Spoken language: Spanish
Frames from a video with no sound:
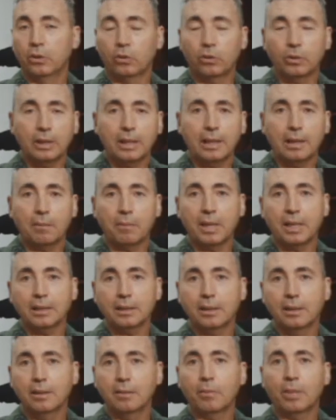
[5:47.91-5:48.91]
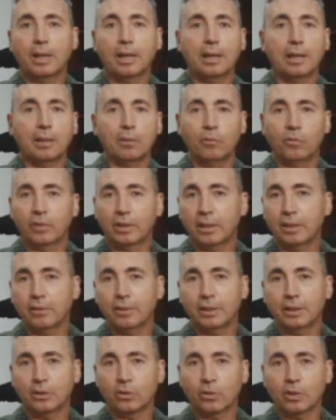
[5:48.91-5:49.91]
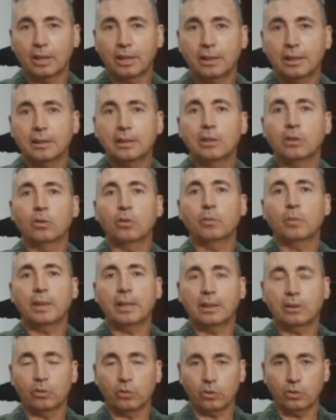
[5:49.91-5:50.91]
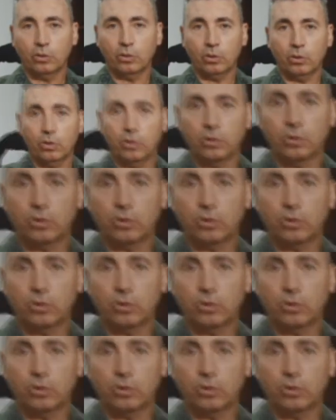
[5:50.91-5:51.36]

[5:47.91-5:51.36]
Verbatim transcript: No nada más para las mujeres venezolanas, sino para nosotros